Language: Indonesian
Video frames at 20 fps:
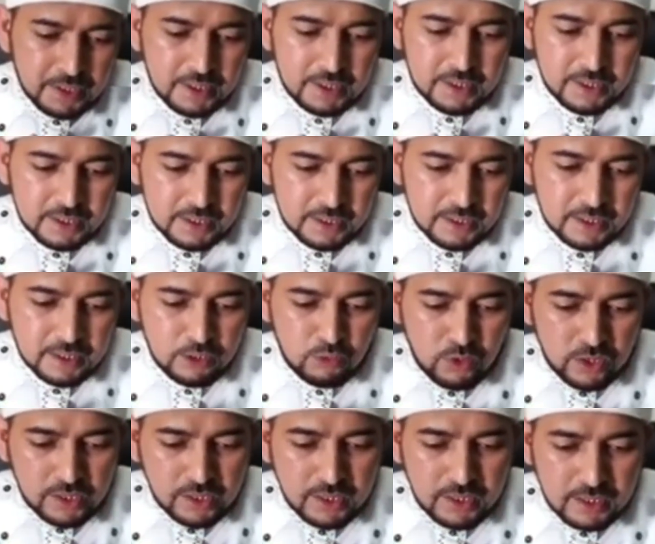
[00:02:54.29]
uh,
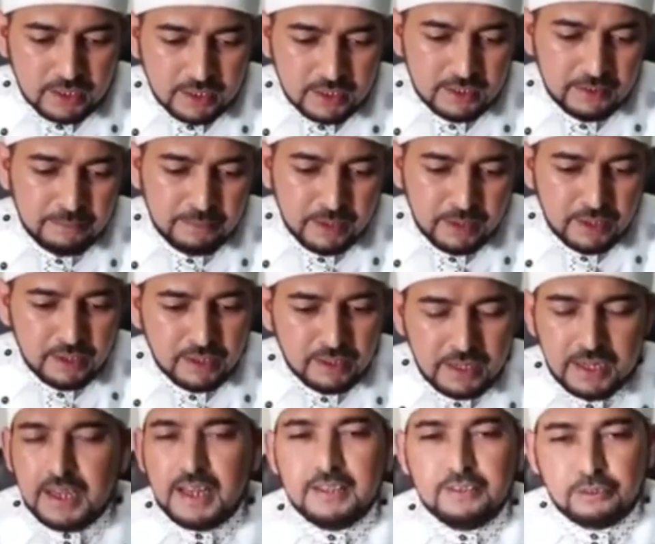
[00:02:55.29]
keluarga
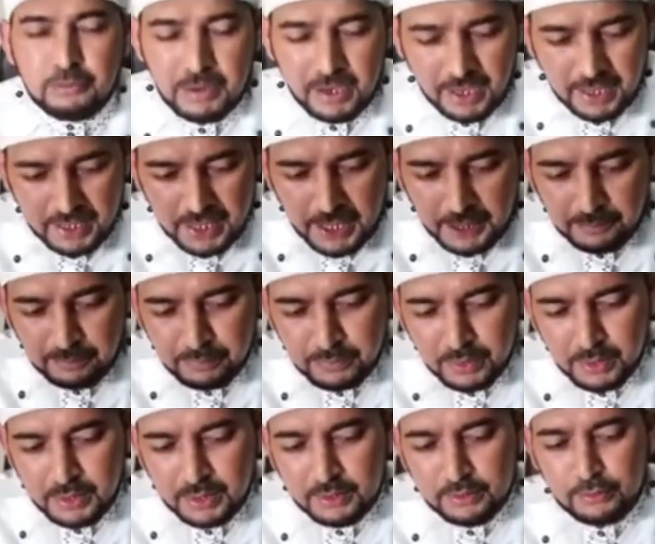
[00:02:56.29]
dan lain sebagainya
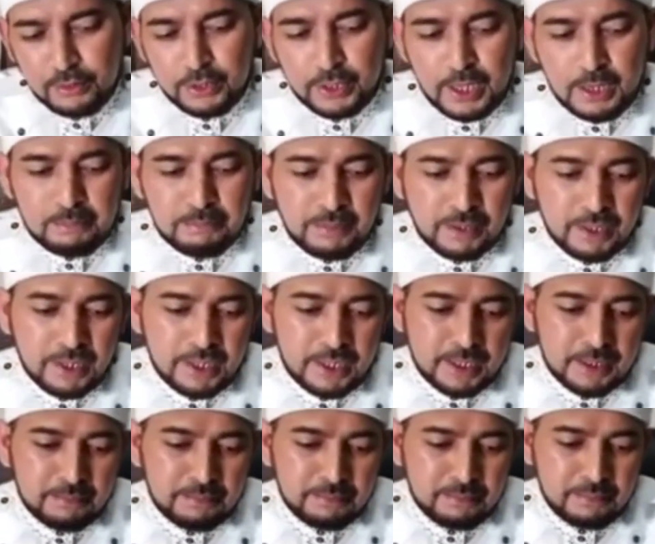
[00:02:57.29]
setiap
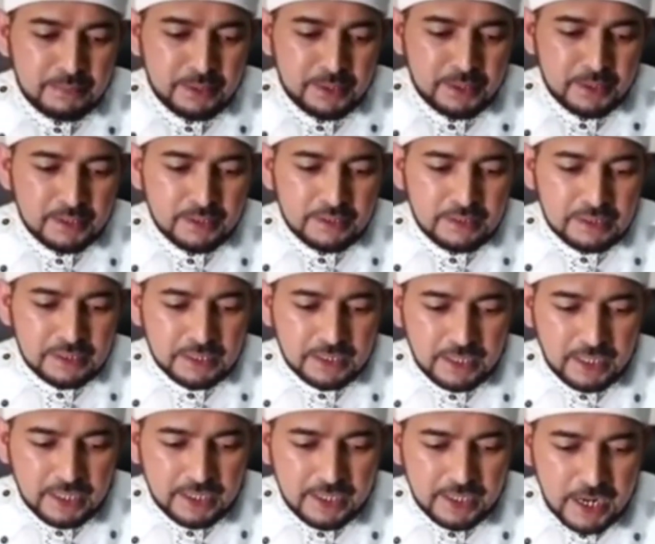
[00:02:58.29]
malam
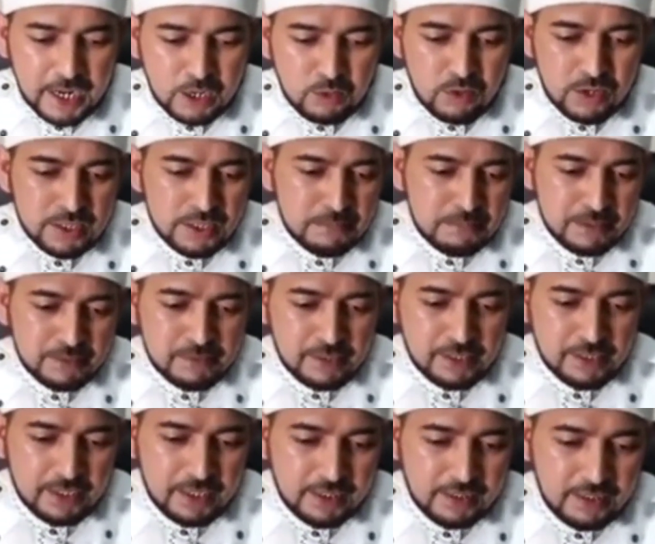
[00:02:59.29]
ketika dirawat di masa
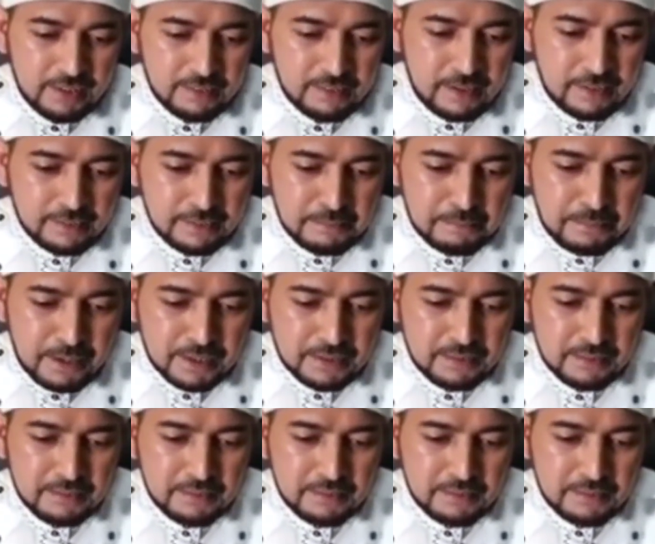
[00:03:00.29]
kritis saya sempat